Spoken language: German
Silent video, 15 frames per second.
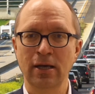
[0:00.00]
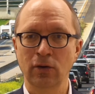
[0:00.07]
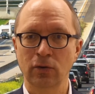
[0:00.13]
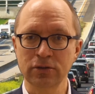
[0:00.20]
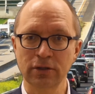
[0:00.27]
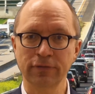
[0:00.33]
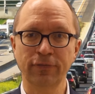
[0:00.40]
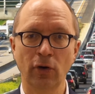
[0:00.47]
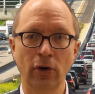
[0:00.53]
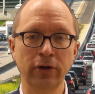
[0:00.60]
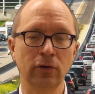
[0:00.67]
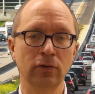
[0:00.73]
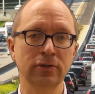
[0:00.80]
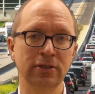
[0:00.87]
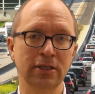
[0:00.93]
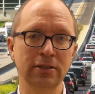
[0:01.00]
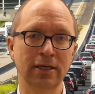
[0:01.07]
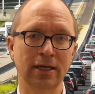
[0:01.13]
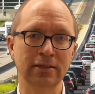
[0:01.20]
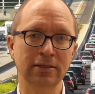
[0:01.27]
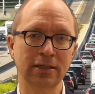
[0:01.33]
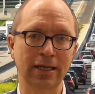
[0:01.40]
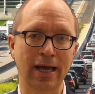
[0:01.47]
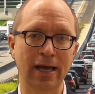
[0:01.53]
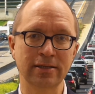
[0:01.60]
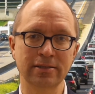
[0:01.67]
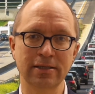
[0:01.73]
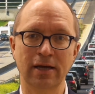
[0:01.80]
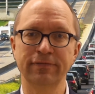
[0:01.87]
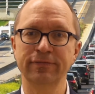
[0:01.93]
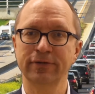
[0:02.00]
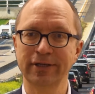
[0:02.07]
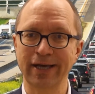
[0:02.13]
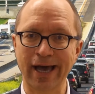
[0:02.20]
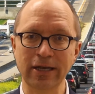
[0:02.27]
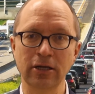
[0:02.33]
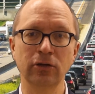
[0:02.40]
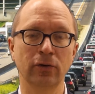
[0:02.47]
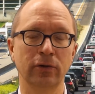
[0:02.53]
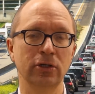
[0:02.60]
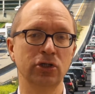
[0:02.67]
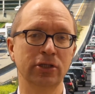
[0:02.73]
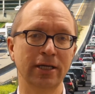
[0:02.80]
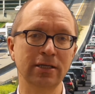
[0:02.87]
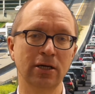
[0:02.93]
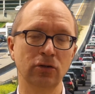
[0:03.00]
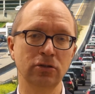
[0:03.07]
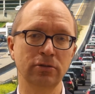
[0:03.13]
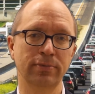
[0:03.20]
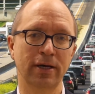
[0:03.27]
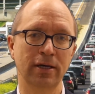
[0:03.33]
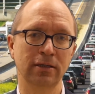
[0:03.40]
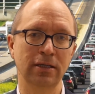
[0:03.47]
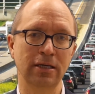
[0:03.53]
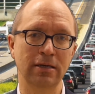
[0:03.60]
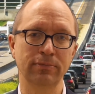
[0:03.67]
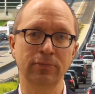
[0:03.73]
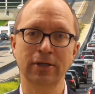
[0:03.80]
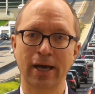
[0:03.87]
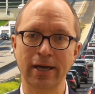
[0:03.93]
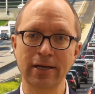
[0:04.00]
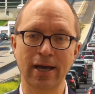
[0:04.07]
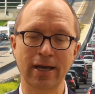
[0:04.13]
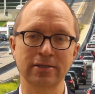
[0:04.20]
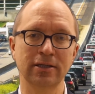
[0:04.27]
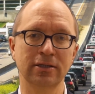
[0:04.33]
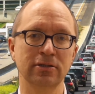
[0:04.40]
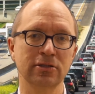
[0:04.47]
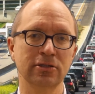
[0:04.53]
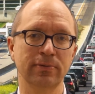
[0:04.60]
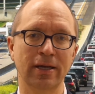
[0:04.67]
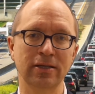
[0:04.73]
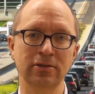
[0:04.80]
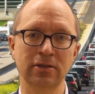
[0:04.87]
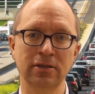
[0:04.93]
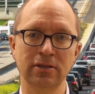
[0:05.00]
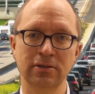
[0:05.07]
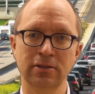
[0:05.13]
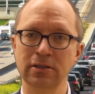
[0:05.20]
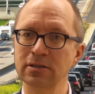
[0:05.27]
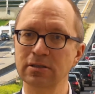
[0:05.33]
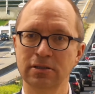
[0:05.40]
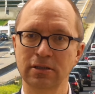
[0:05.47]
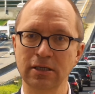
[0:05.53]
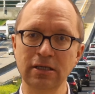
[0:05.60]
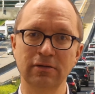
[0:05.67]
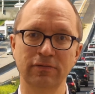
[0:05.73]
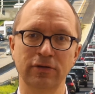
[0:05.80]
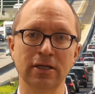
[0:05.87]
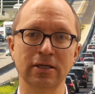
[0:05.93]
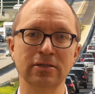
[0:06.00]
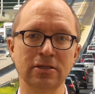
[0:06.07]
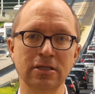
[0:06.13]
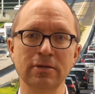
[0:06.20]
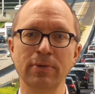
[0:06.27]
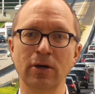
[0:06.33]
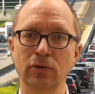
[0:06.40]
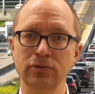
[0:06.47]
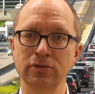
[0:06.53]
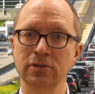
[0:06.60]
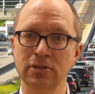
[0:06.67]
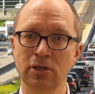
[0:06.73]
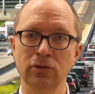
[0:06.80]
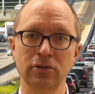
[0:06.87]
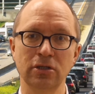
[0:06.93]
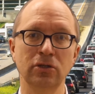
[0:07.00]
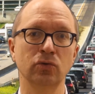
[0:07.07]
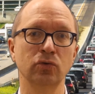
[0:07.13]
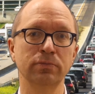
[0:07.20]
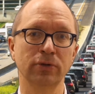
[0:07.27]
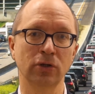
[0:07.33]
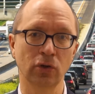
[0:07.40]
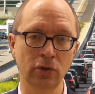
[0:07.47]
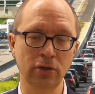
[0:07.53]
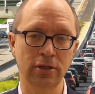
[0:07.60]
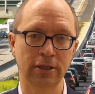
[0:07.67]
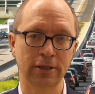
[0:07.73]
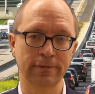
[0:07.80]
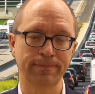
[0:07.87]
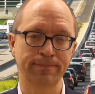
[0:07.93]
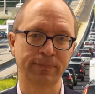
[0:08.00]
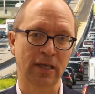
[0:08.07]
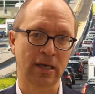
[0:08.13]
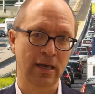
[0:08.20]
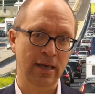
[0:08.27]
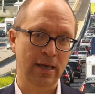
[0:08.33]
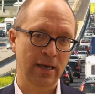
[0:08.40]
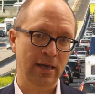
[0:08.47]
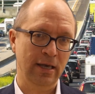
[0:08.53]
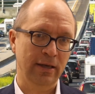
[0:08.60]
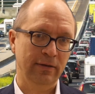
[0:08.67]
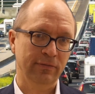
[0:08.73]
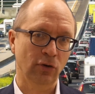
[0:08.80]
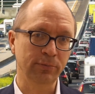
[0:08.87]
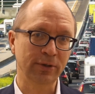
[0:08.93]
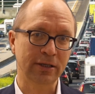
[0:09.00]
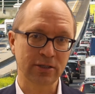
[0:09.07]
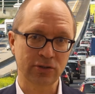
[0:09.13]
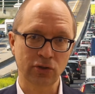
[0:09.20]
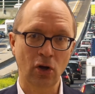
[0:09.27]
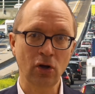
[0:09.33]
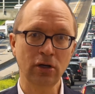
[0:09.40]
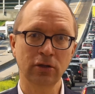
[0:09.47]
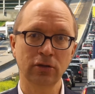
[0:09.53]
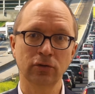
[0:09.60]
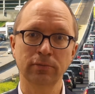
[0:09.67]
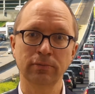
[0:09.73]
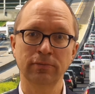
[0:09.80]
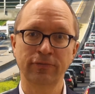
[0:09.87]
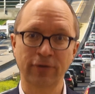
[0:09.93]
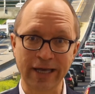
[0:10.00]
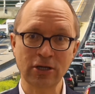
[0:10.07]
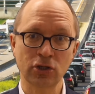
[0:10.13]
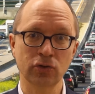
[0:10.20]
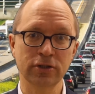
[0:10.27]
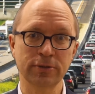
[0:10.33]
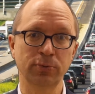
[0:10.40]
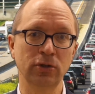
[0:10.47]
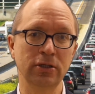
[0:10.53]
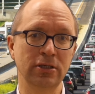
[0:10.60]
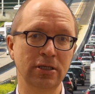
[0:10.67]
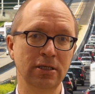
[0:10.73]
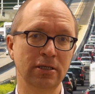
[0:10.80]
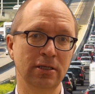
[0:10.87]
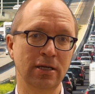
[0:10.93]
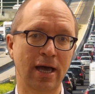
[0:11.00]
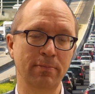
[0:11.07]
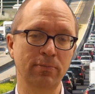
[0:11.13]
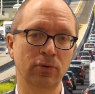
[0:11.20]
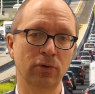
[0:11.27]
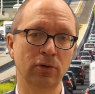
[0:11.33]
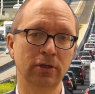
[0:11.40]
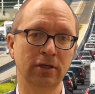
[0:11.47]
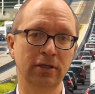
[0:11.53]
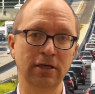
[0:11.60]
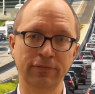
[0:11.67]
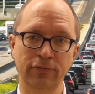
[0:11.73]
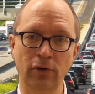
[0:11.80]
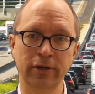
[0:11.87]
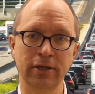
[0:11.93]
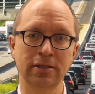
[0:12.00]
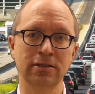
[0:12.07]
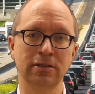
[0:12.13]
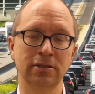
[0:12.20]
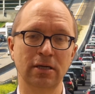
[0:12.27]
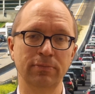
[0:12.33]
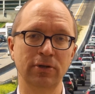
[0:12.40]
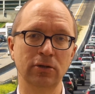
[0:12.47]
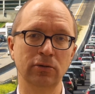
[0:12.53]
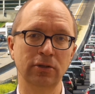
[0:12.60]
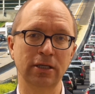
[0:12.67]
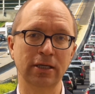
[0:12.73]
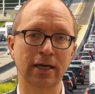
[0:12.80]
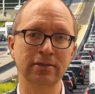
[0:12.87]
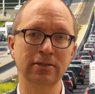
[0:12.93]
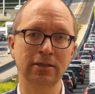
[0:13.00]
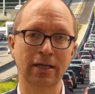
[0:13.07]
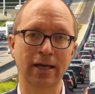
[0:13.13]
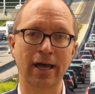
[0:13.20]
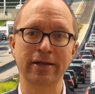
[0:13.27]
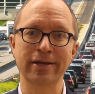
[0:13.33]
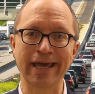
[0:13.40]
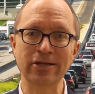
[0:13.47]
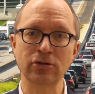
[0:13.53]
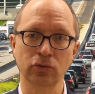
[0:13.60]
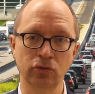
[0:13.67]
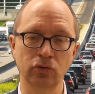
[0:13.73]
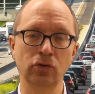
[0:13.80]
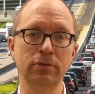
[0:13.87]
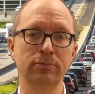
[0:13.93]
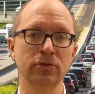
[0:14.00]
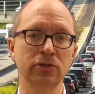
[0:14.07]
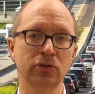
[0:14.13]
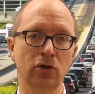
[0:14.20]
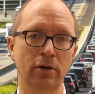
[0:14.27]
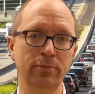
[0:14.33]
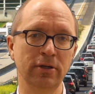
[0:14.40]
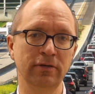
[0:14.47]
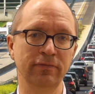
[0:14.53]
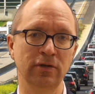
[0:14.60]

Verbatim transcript: Unsere Forderungen sind ganz klar. Es darf keine neue Stadtautobahn geben, keine A26. Sie ist nicht finanzierbar und sie ist auch nicht gut begründet. Worum geht es noch? Um Flächenschutzpolitik in Hamburg. Hier fordert der BND ganz klar, Netto Null muss kommen.